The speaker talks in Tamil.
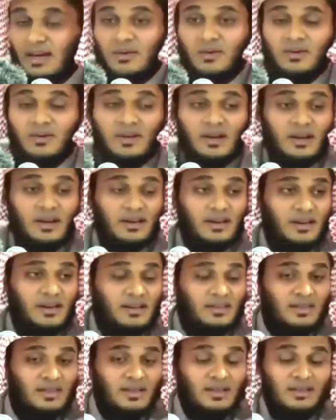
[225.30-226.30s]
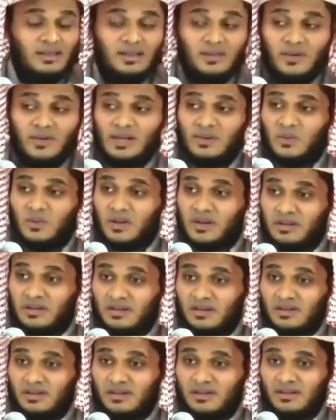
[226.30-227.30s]
யார் எந்த எந்த வழிமுறை
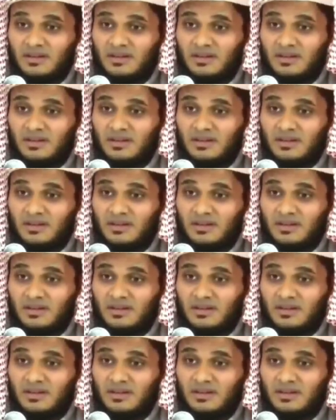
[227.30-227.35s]
இது